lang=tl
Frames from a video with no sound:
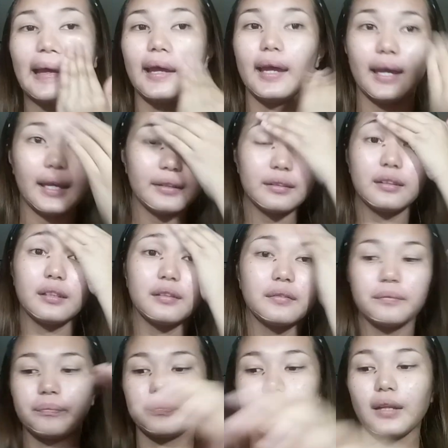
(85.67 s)
And
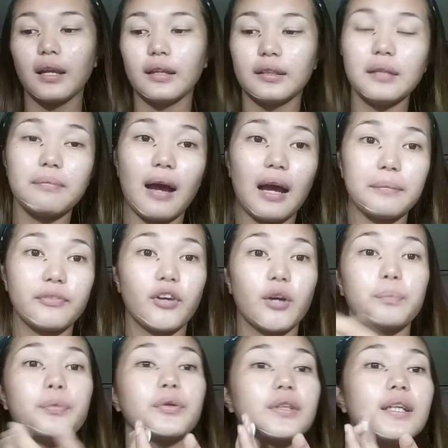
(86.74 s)
Diba? Before
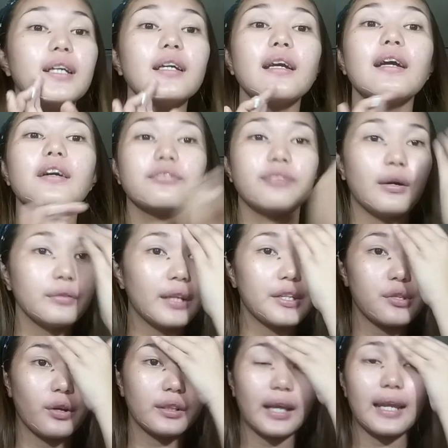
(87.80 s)
putting
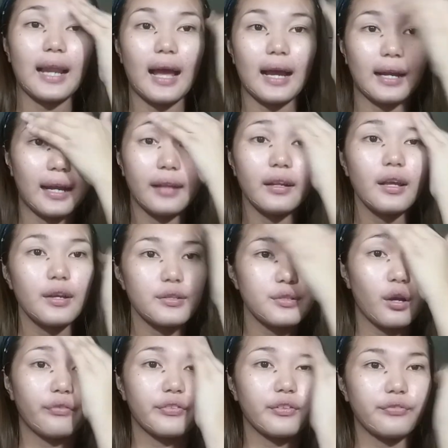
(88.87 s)
foundation, kailangan
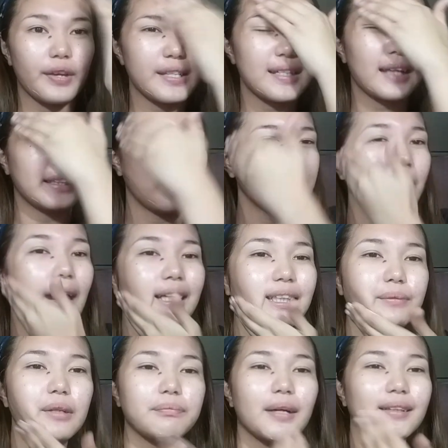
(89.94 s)
soft yung face natin. Ang pangit
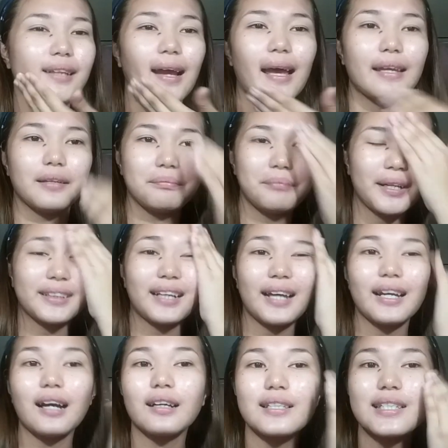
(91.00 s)
naman pag dry, pag dry
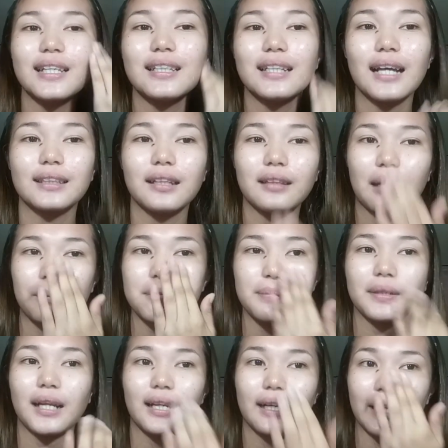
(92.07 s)
ang skin natin tapos
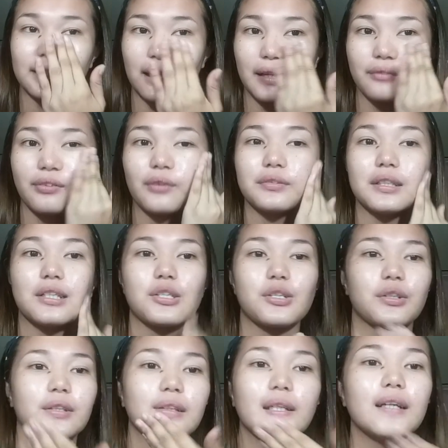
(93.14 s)
maglalagay tayo ng foundation.
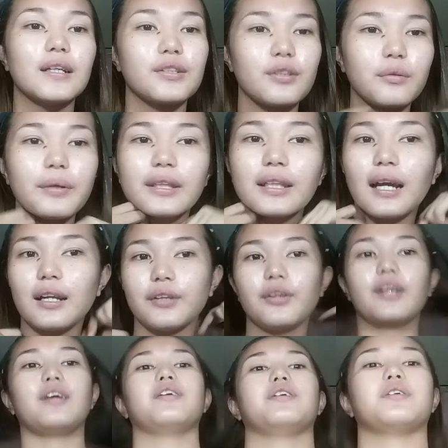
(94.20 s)
So, wait na lang yung
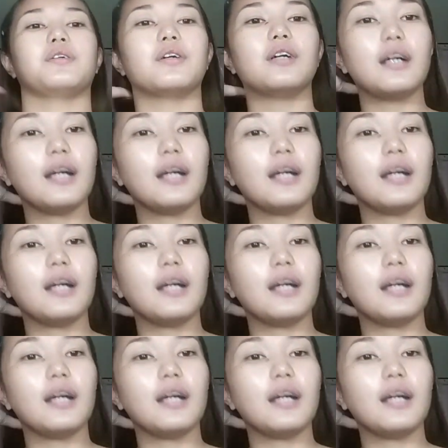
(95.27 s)
hair ko.